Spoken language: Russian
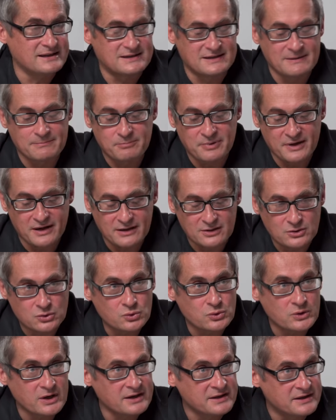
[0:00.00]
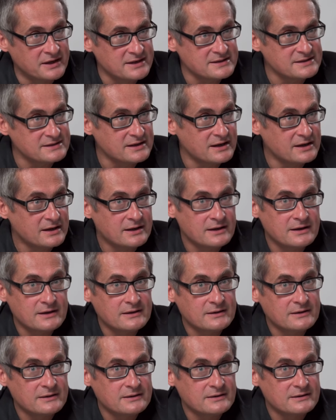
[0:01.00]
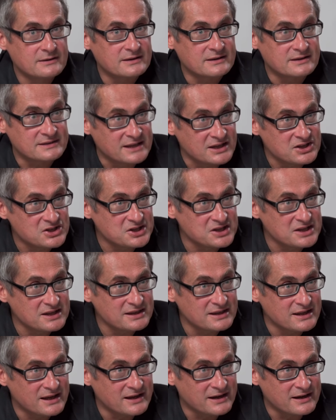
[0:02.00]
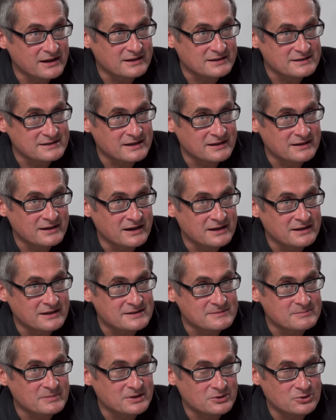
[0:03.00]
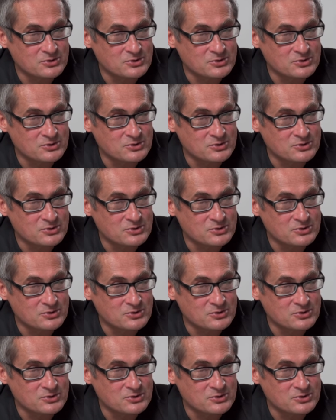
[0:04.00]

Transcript: температура есть защитная реакция организма.